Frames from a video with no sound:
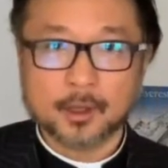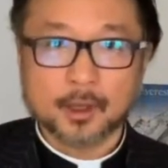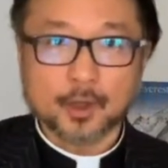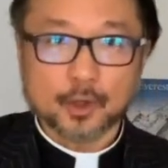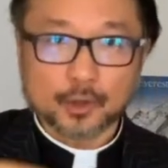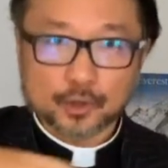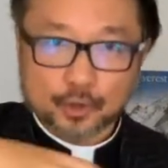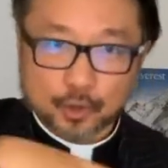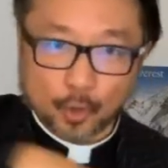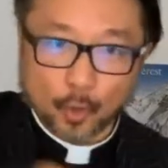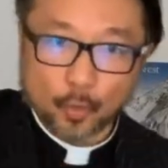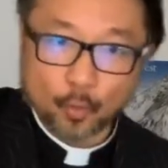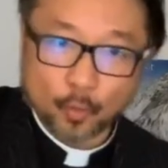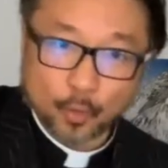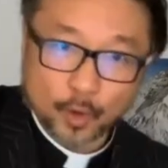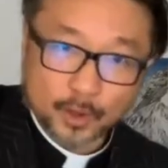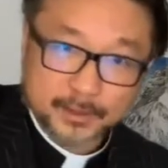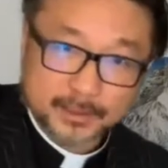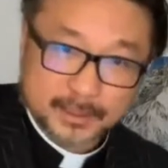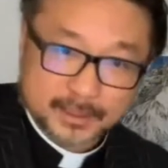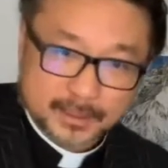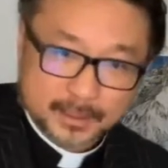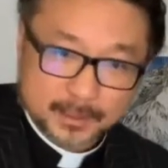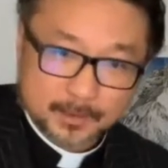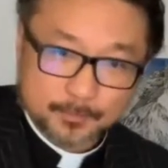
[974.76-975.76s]
从我
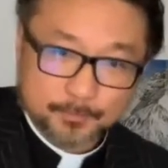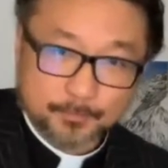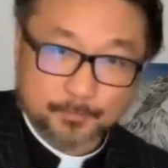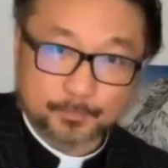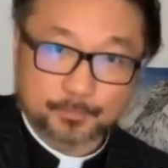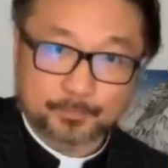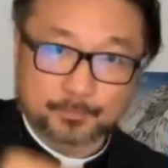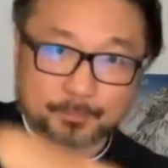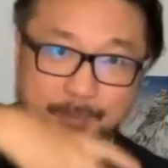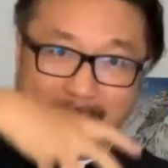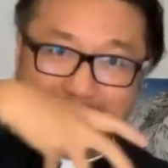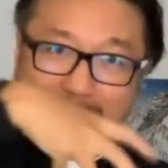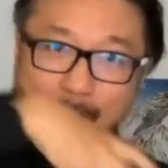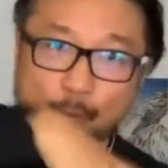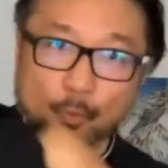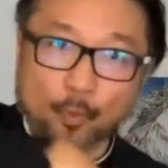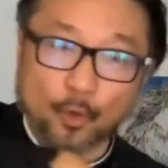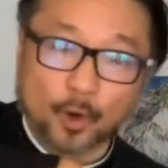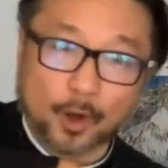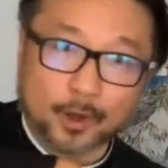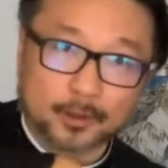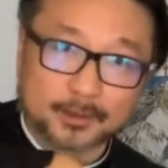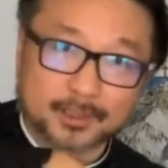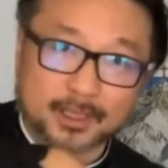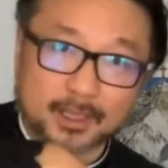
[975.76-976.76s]
的把
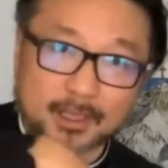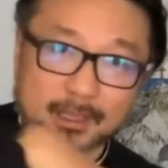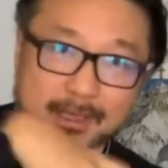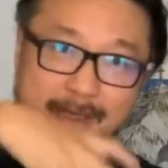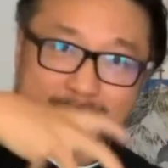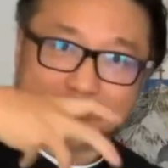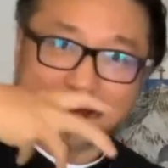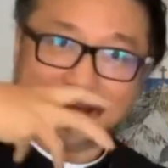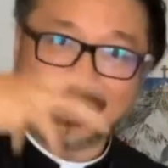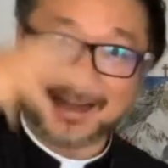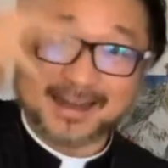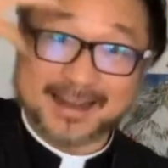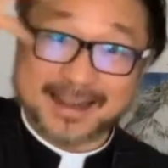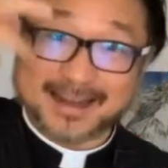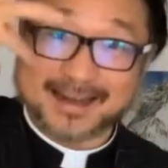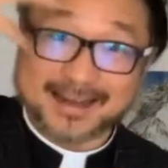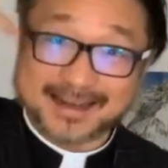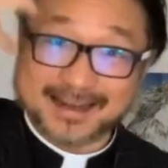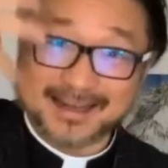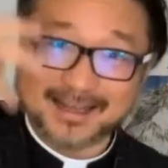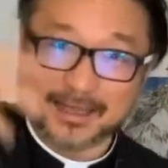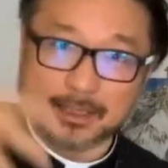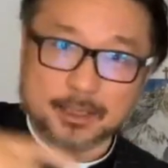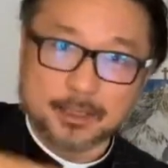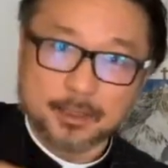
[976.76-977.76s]
我的灵
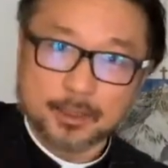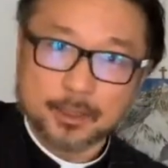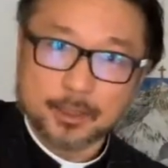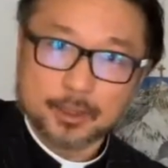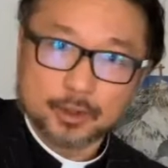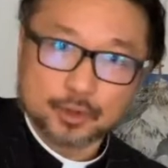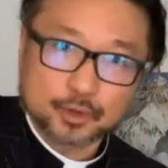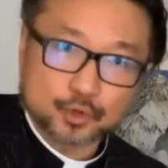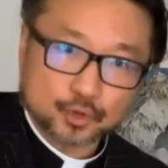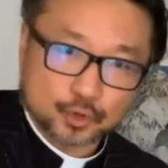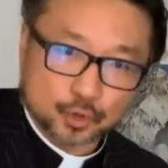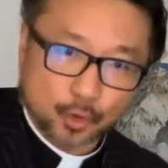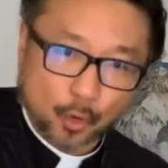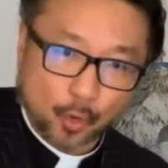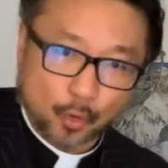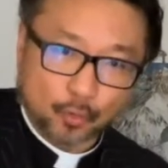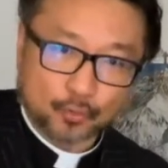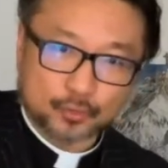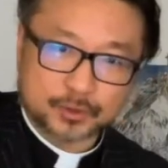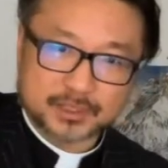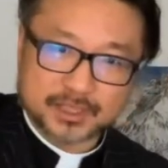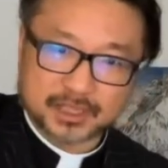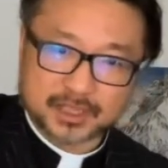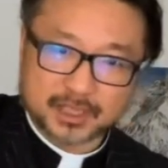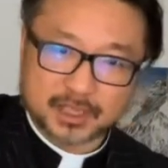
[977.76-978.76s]
力
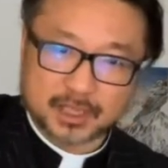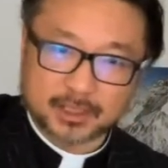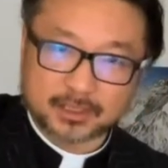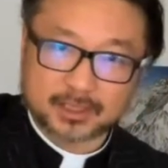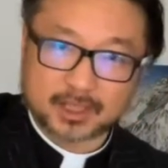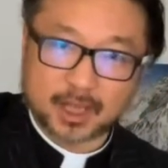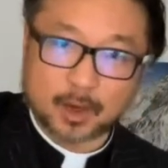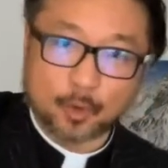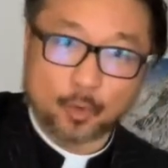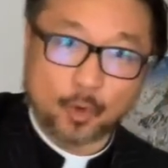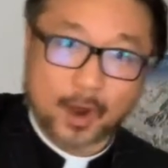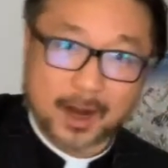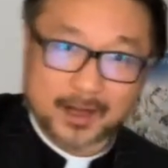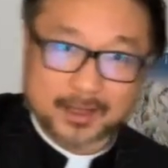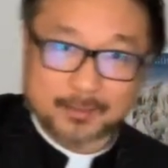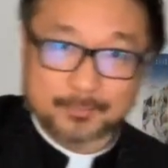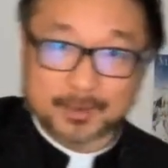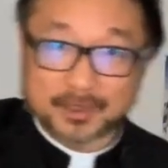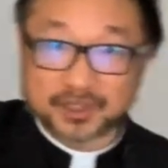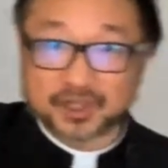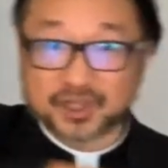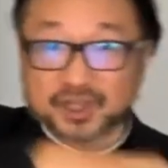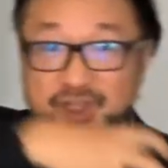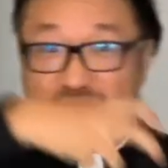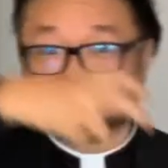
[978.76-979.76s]
从这个电话里面
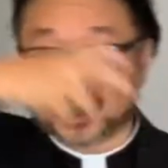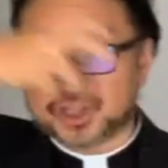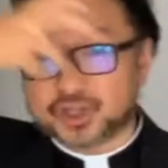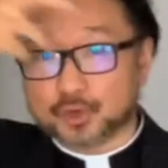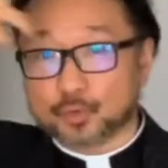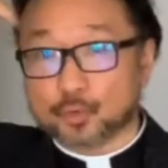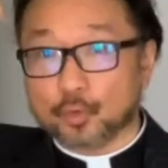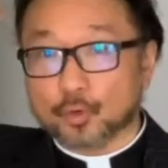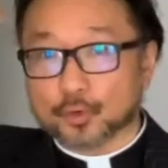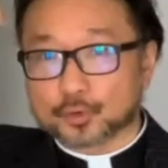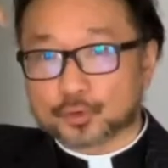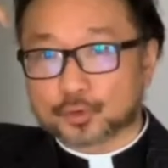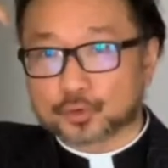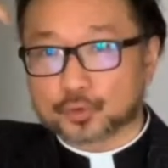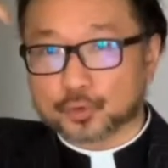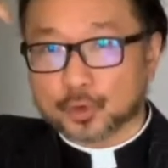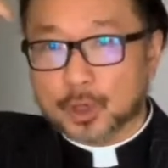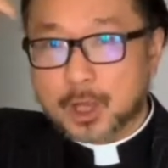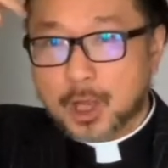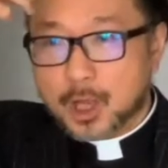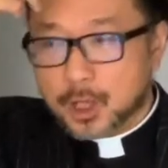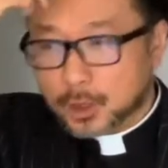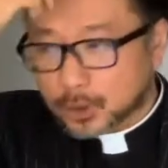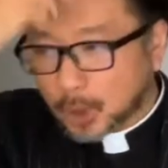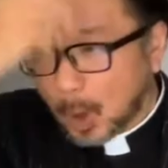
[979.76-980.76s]
吸过去，
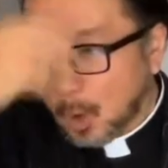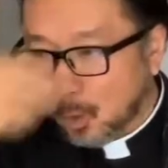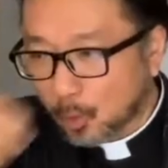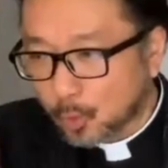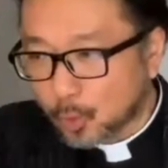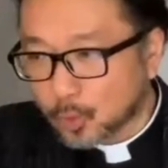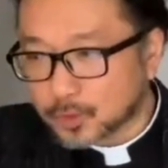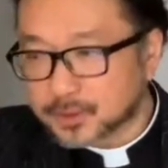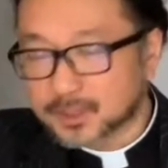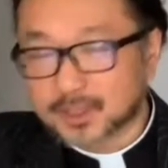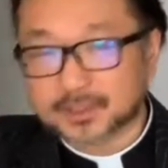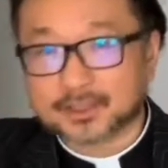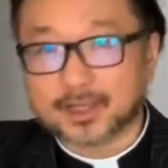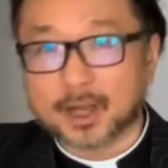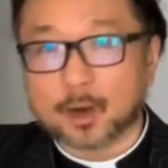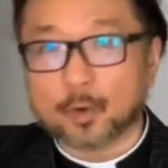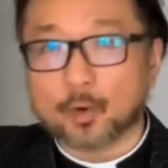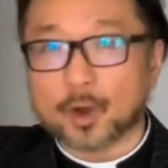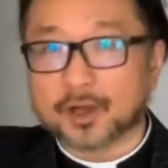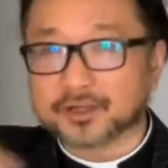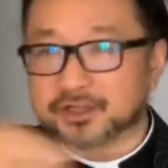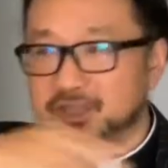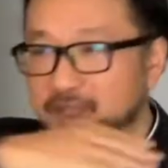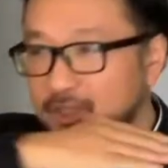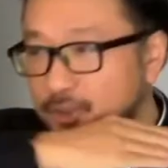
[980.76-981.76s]
透过这个电
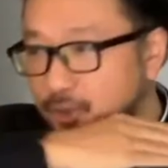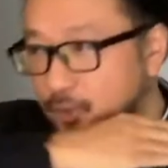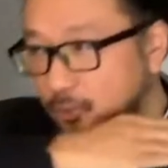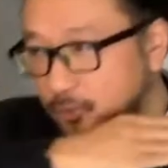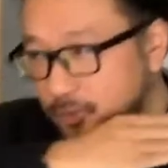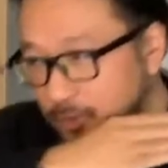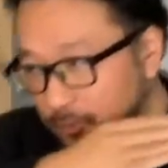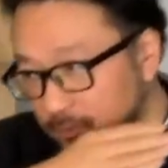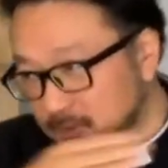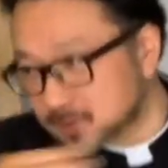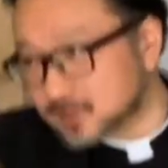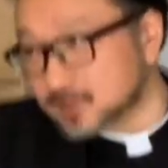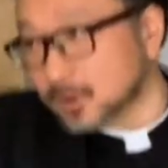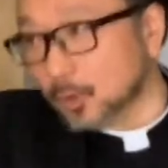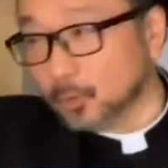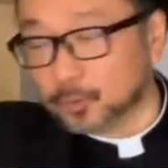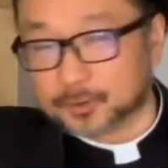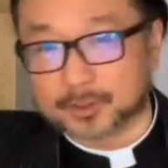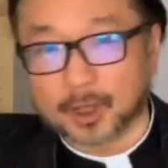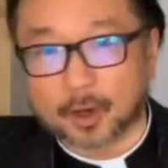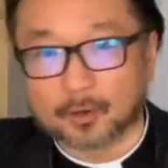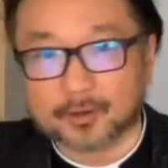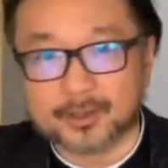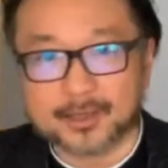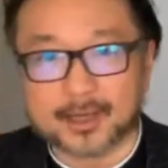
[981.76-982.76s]
话线就就走
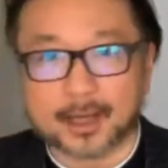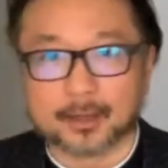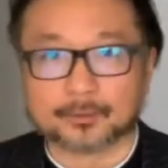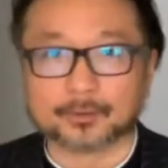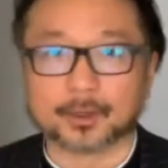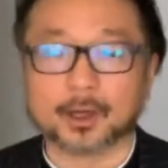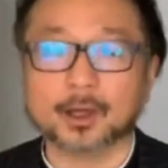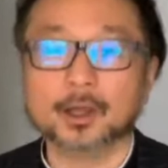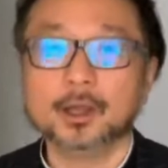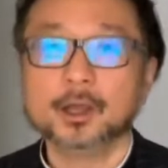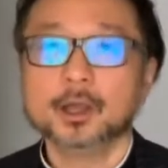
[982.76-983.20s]
掉一样的。